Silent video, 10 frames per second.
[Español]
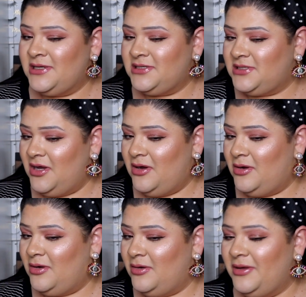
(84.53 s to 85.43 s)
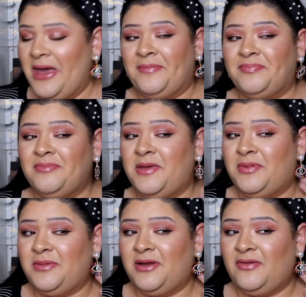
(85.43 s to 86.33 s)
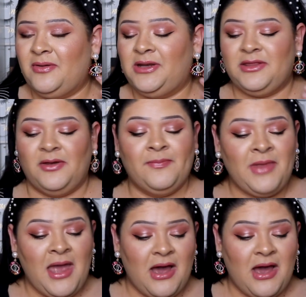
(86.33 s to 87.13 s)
So, yeah, mi primer favorito.